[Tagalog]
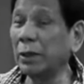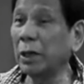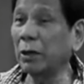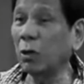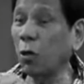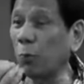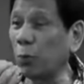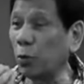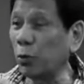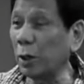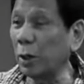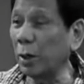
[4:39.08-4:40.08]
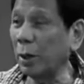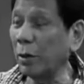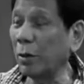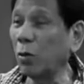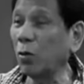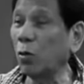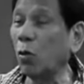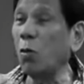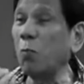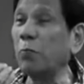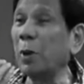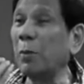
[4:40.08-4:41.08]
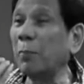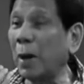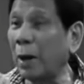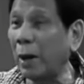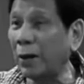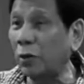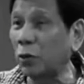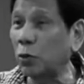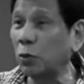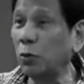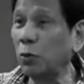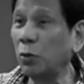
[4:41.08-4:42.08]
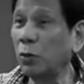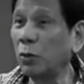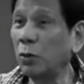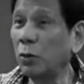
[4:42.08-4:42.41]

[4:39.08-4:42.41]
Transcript: pag nakaupo na kung papaano